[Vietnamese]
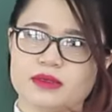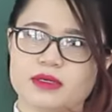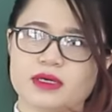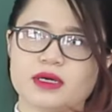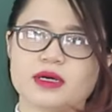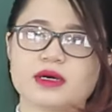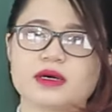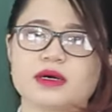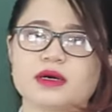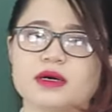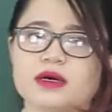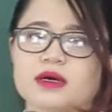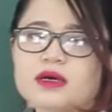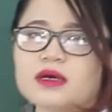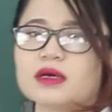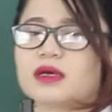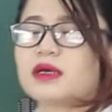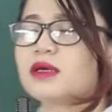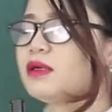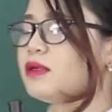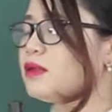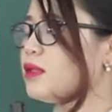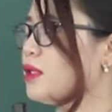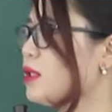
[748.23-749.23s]

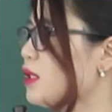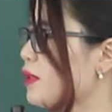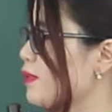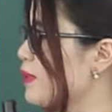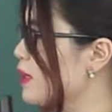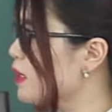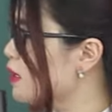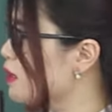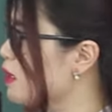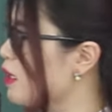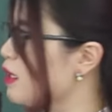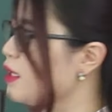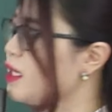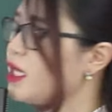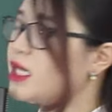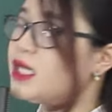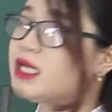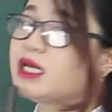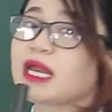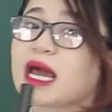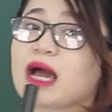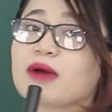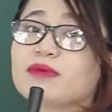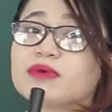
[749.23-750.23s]
Đấy. Thế thì bây giờ thể hiện
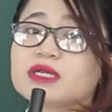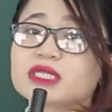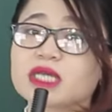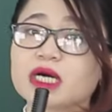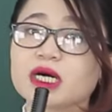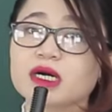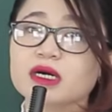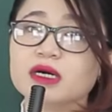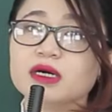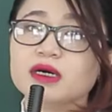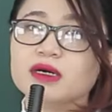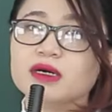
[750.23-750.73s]
như thế nào bây giờ?